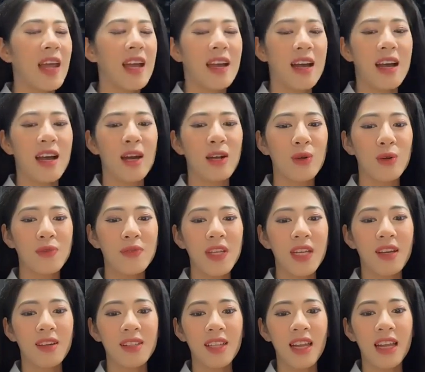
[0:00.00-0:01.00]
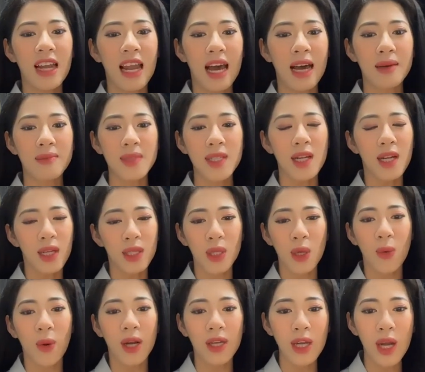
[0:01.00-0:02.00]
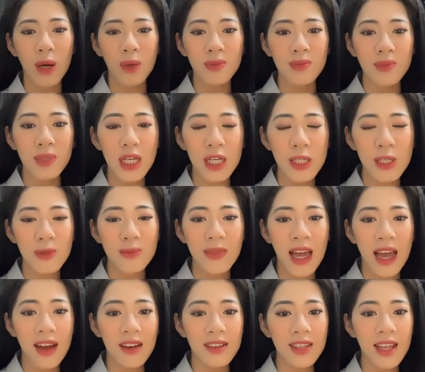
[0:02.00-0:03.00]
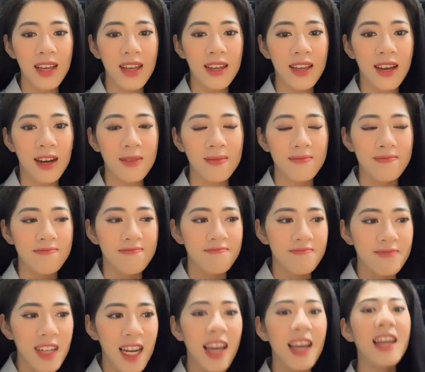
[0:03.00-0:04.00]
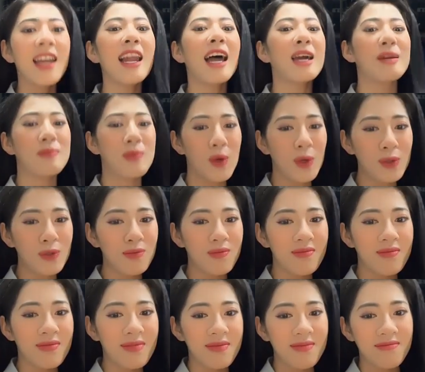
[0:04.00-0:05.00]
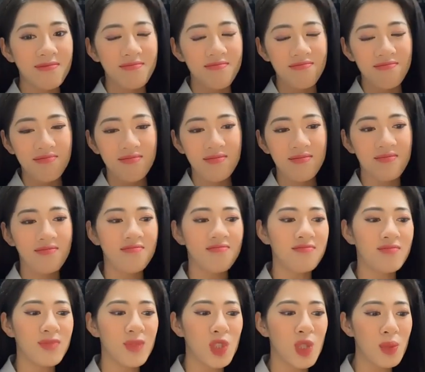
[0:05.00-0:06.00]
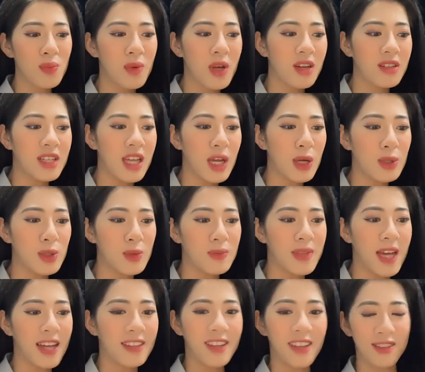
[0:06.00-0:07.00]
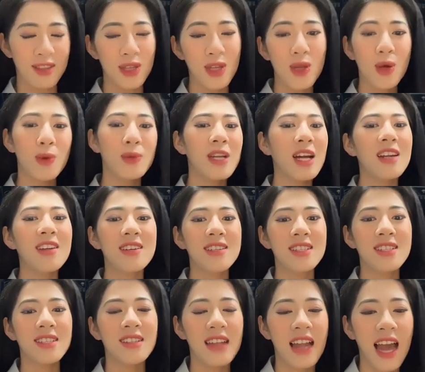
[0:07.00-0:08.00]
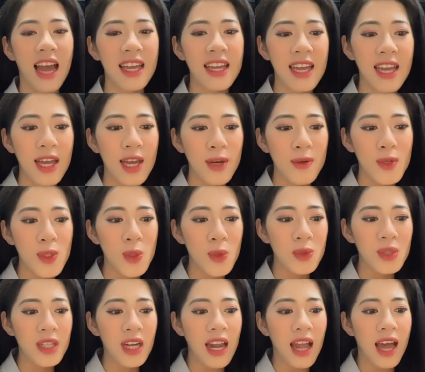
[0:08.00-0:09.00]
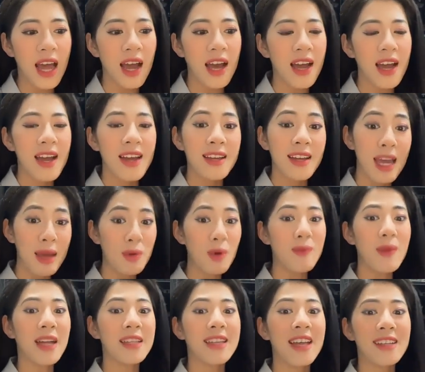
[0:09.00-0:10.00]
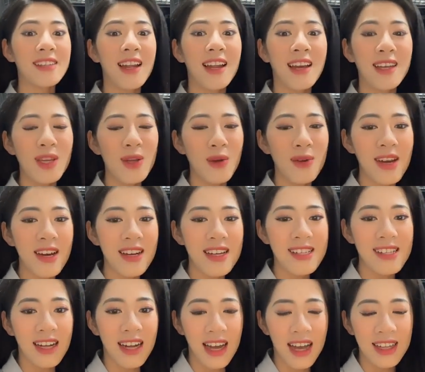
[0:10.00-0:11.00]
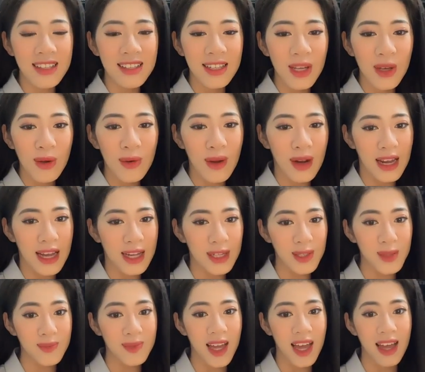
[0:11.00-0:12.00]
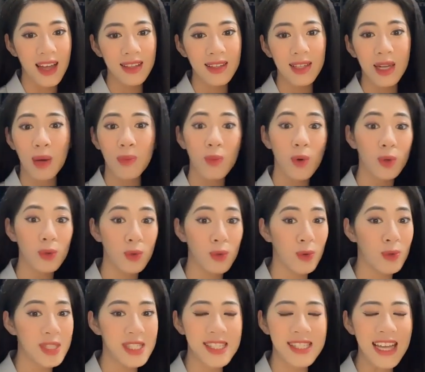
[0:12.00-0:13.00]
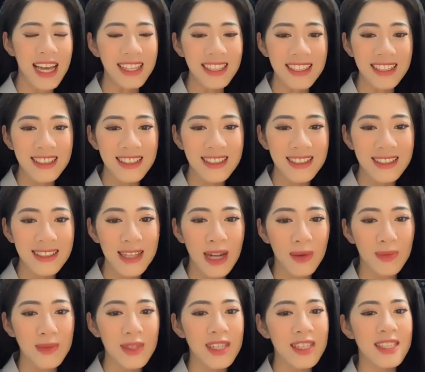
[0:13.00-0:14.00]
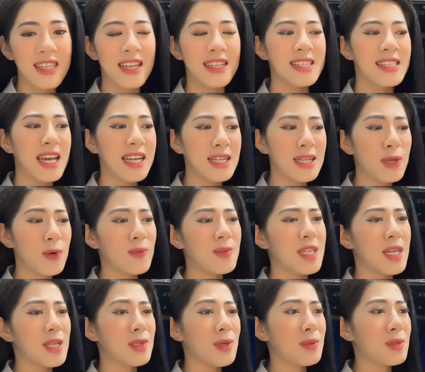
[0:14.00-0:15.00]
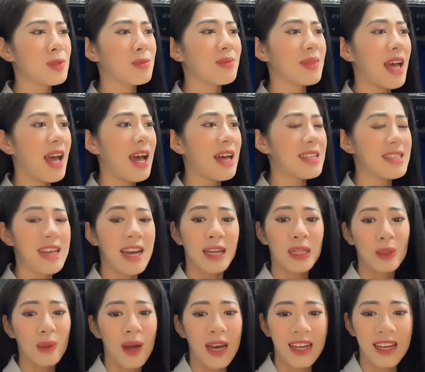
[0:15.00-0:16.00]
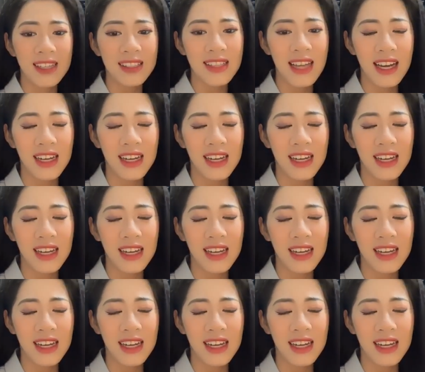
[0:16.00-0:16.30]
à, quý vị có thể làm rất là nhiều hoạt động để chúng ta có thể uh, lấy lại mút um, giúp cơ thể của chúng ta thật nhiều năng lượng trở lại ví dụ như là nghe một bản nhạc là yêu đời chẳng hạn hoặc là chúng ta đọc một cuốn sách đọc những trang sách cũng sẽ giúp chúng ta giải tỏa căng